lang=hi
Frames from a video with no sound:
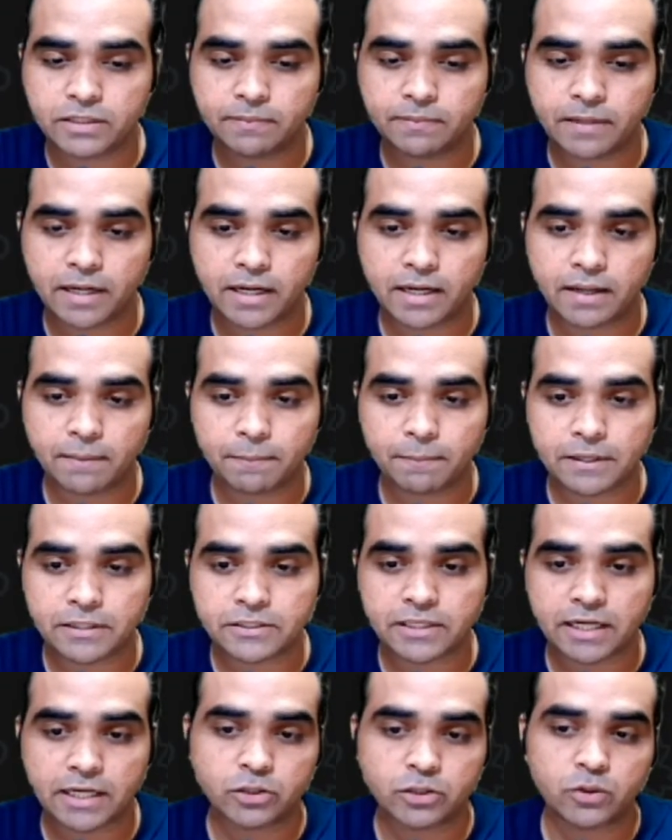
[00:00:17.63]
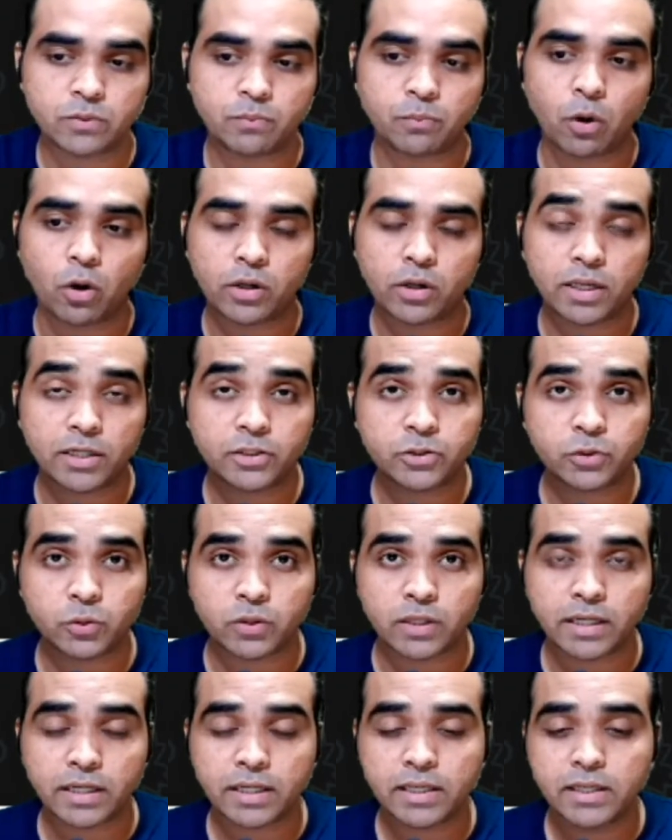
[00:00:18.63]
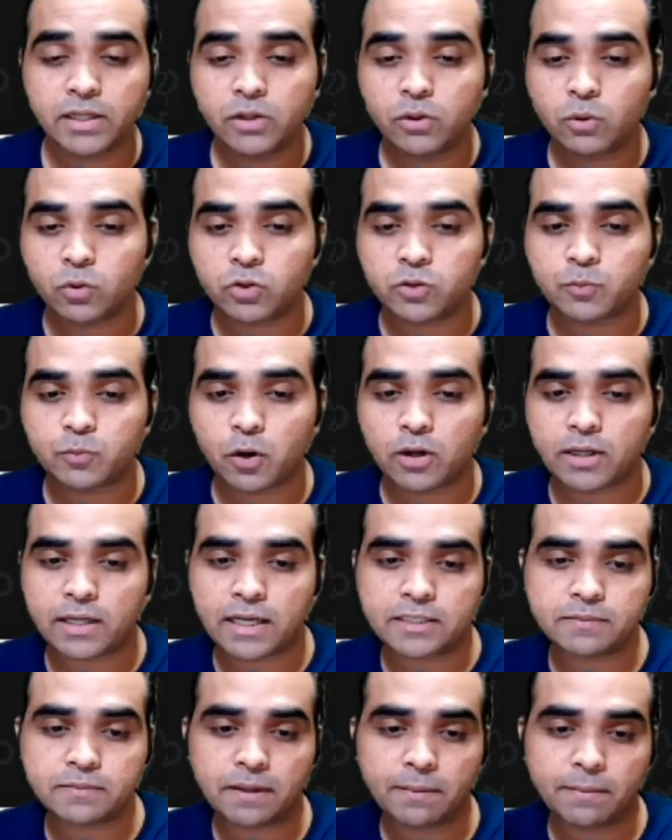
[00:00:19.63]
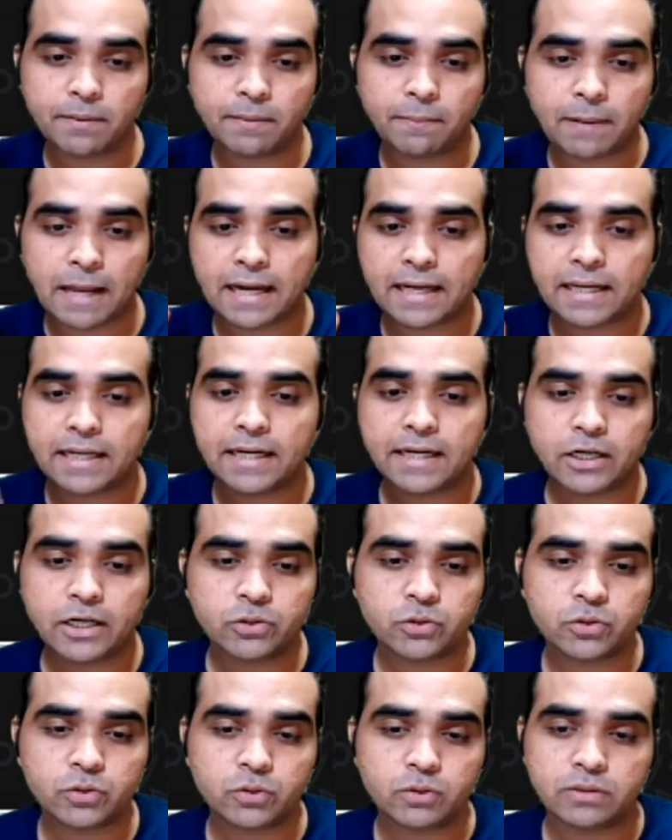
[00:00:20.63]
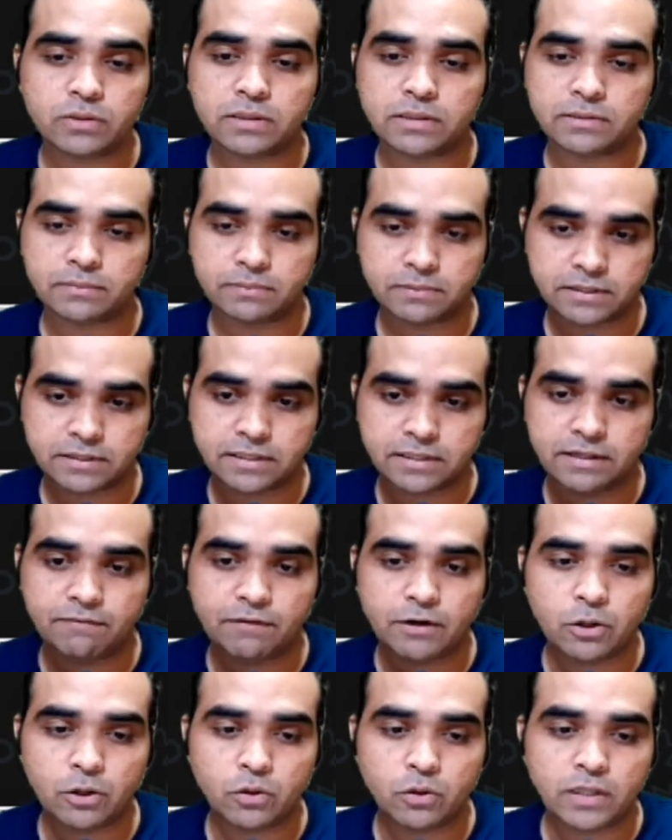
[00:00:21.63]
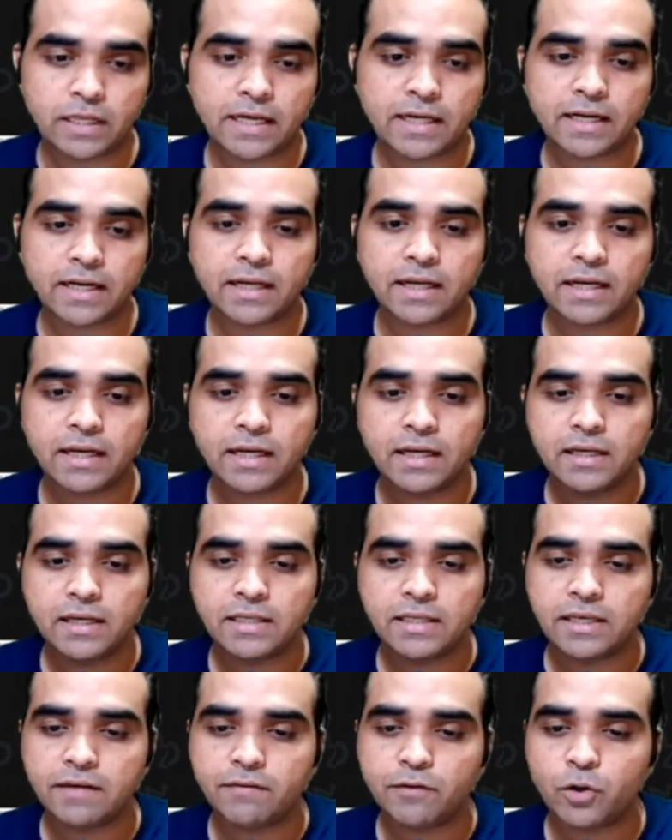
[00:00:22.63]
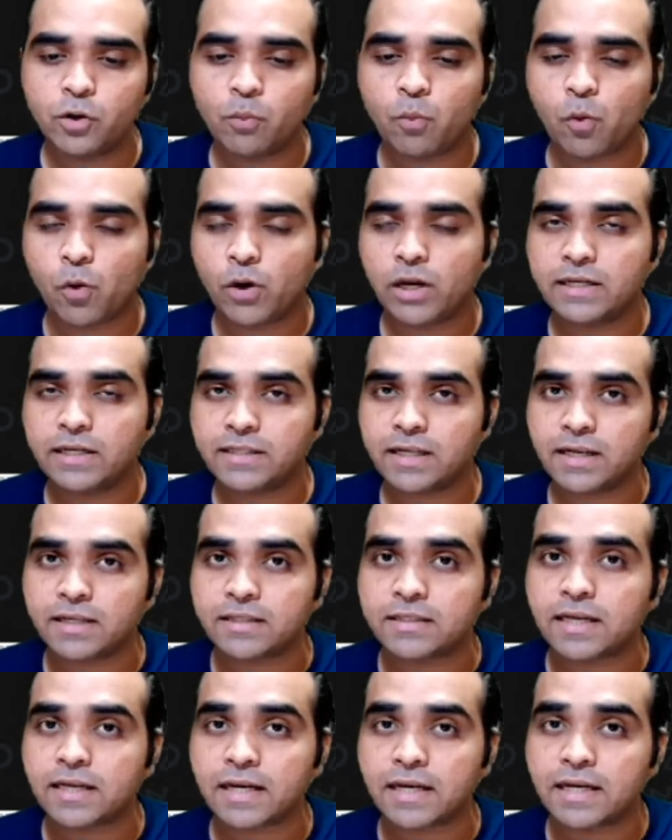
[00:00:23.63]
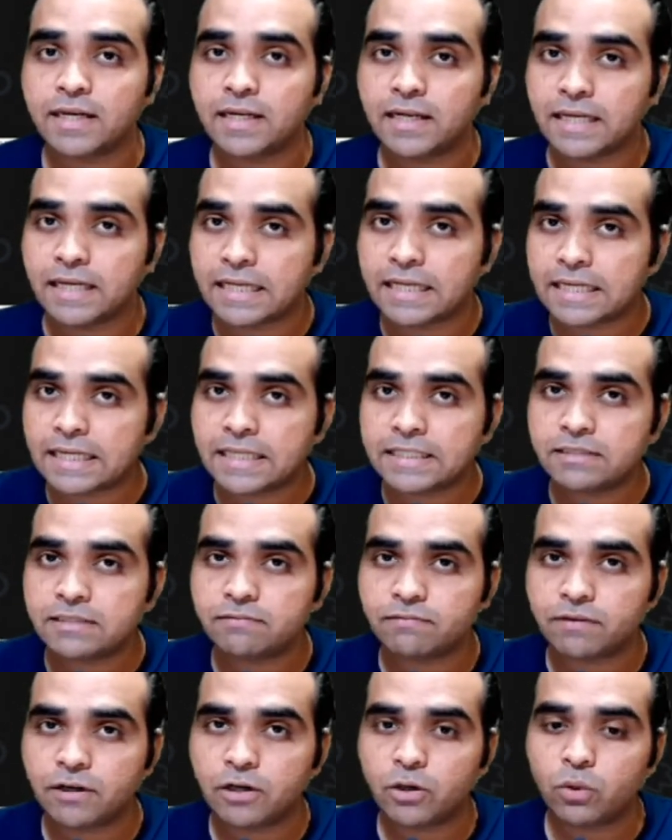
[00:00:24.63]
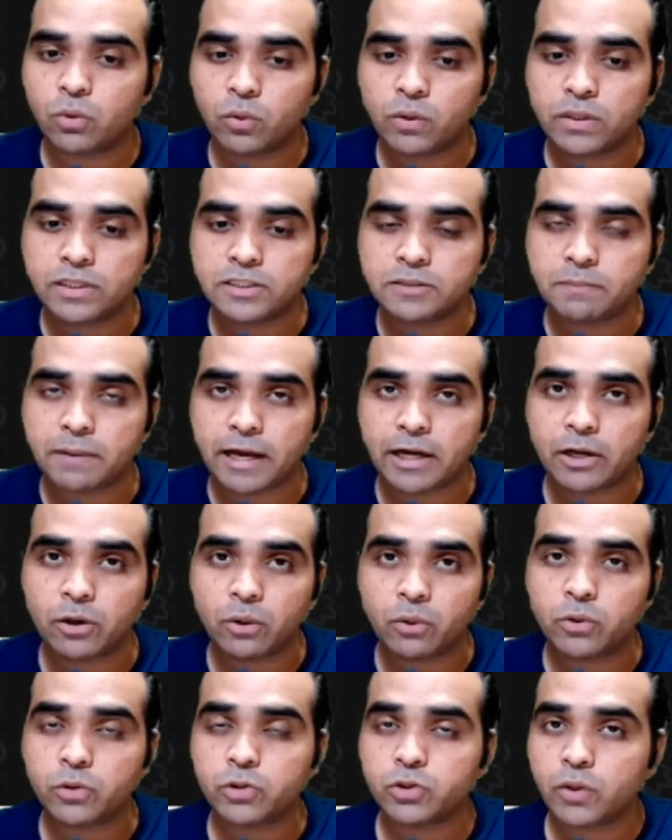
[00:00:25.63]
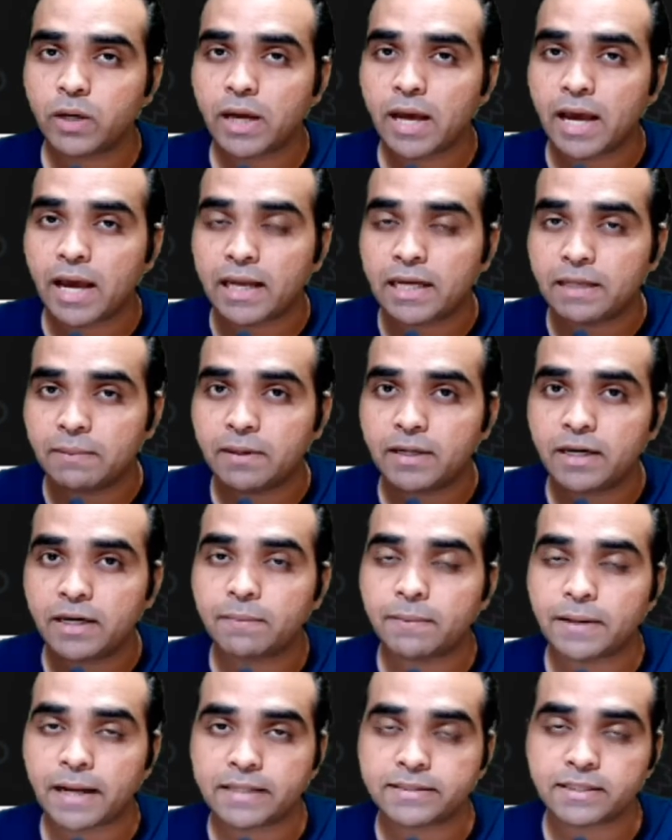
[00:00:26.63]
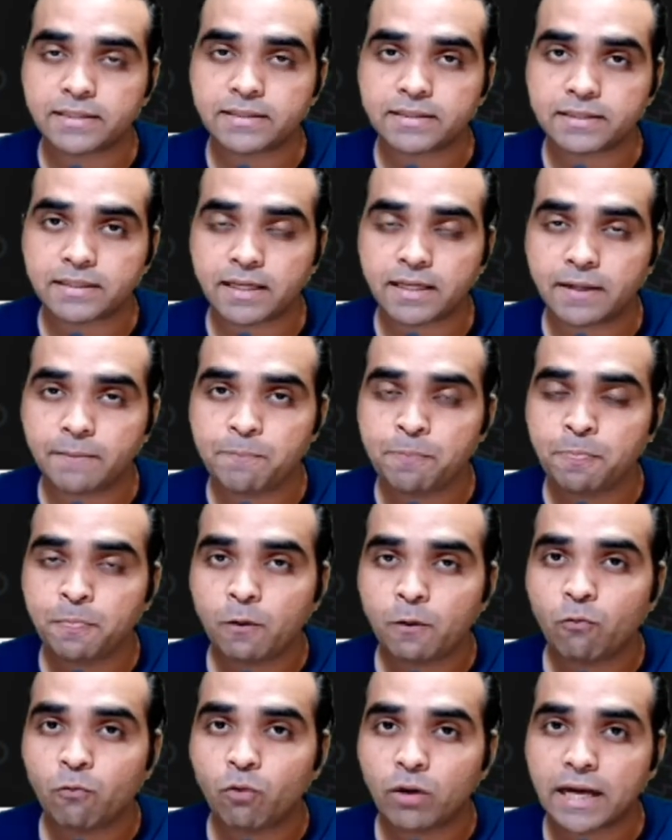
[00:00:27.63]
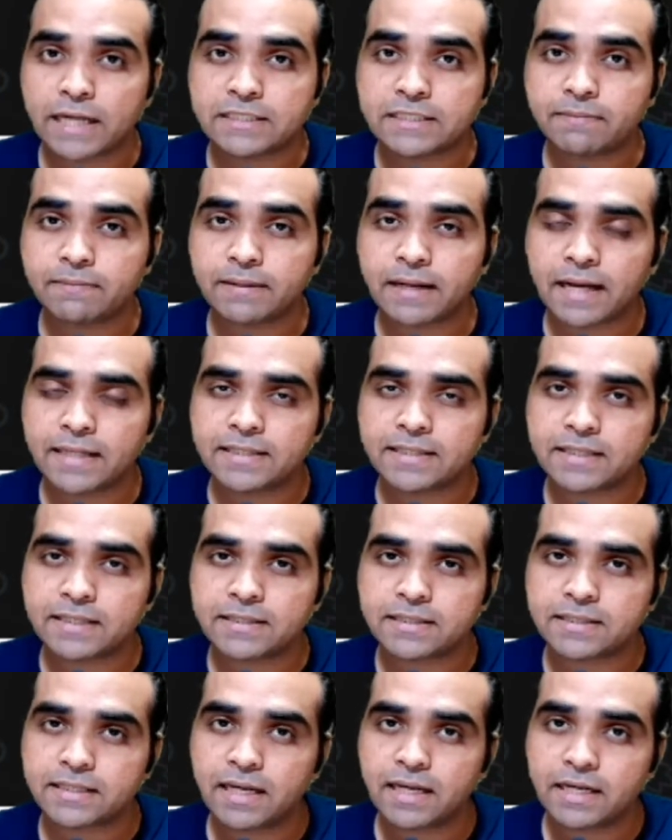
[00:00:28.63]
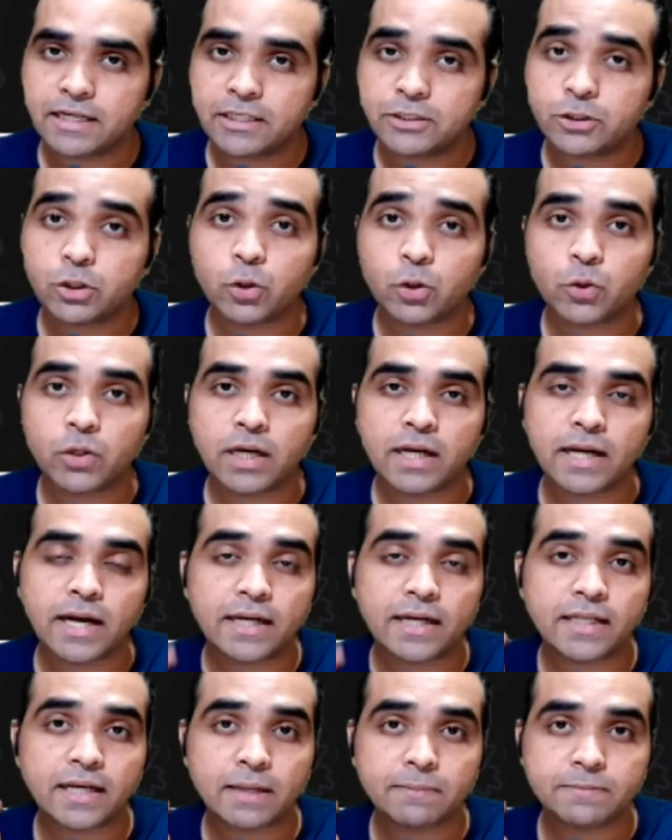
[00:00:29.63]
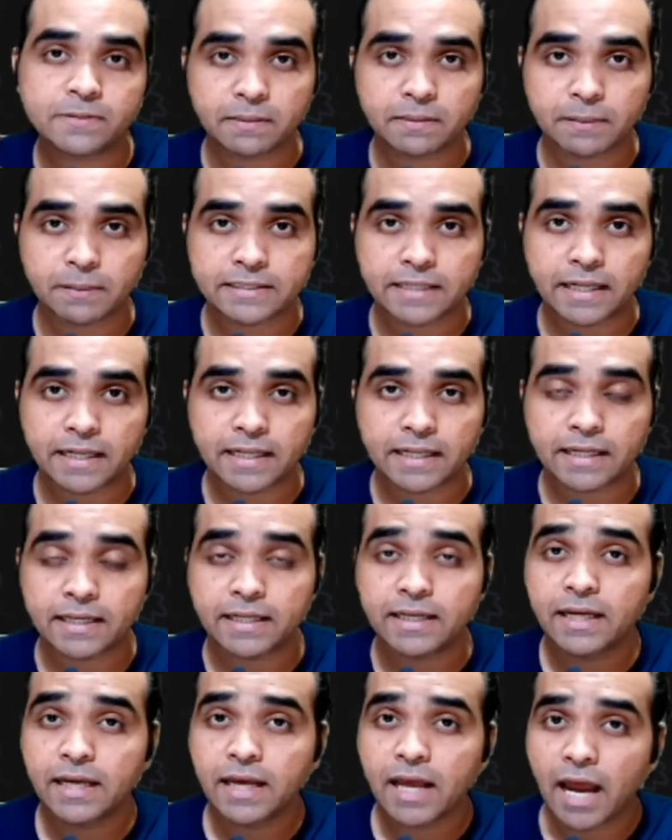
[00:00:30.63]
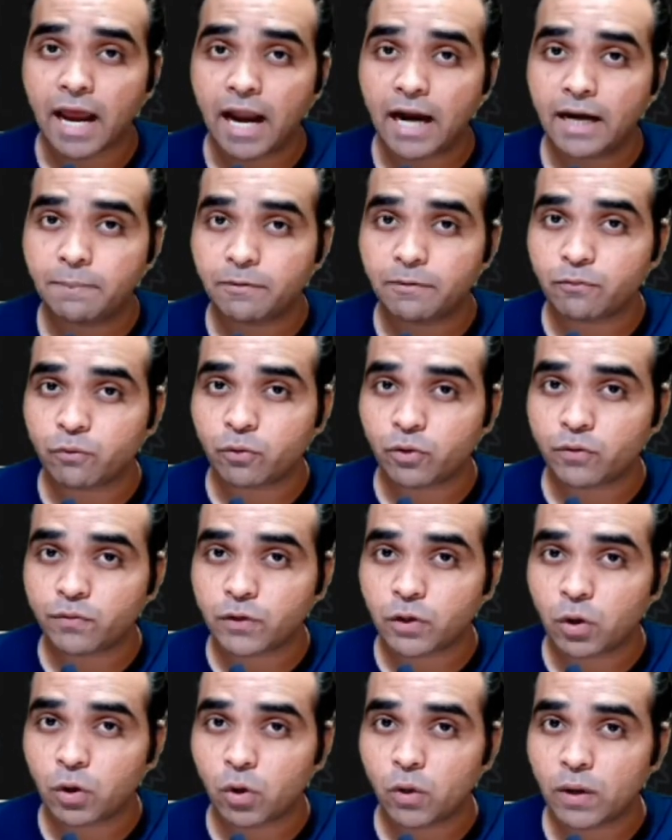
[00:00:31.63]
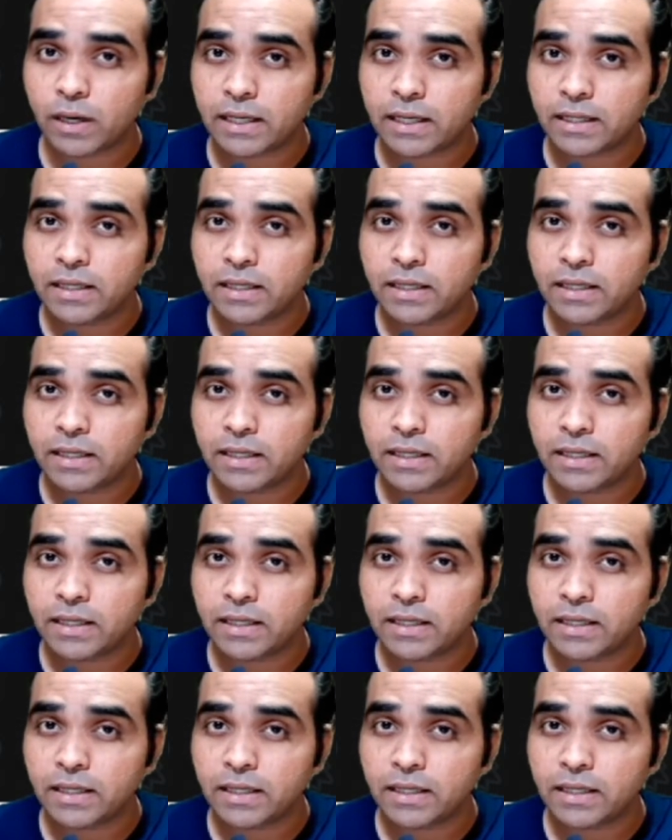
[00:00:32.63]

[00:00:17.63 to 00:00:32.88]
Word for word: यार्ड का पेज है जो ब्रॉडकास्ट होता है उस ब्रॉडकास्ट में आप ये ब्लैक कलर का जो स्क्रीन विंडो देख रहे हैं ये विंडो बोरिंग सा लगता है लेकिन इस विंडो को इस बैकग्राउंड को जो है एनिमेटेड बनाया जा सकता है वो कैसे बनाया जा सकता है इस ट्यूटोरियल के अंदर आप समझ जाएंगे एंड बिफोर वी गो हैड